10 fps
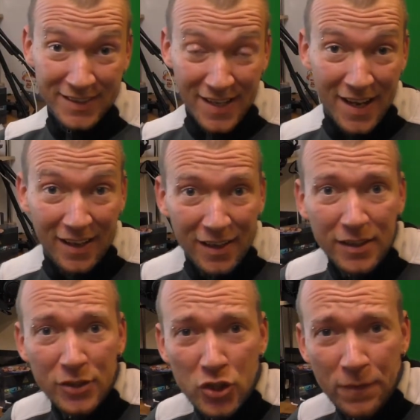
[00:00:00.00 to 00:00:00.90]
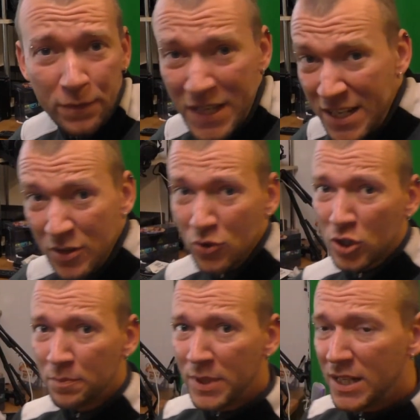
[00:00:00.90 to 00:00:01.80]
der
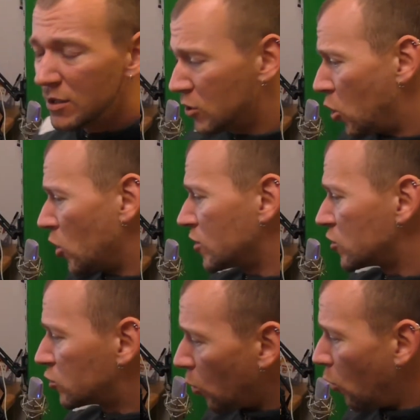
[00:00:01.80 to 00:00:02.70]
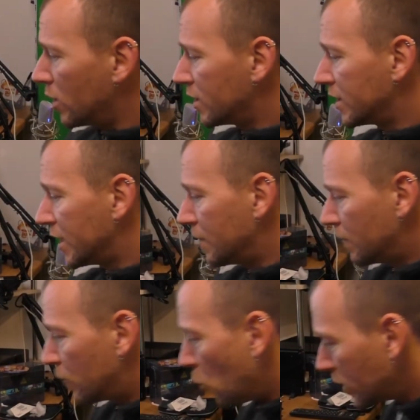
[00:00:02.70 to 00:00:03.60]
Videospiele-Konsolen
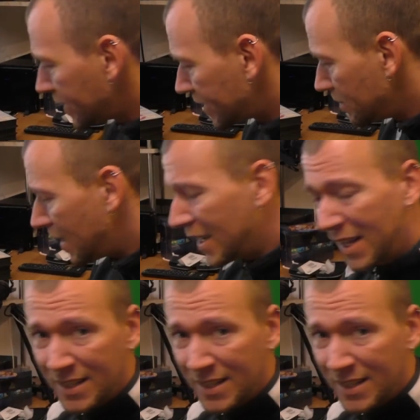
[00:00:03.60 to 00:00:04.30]
im Wohnzimmer,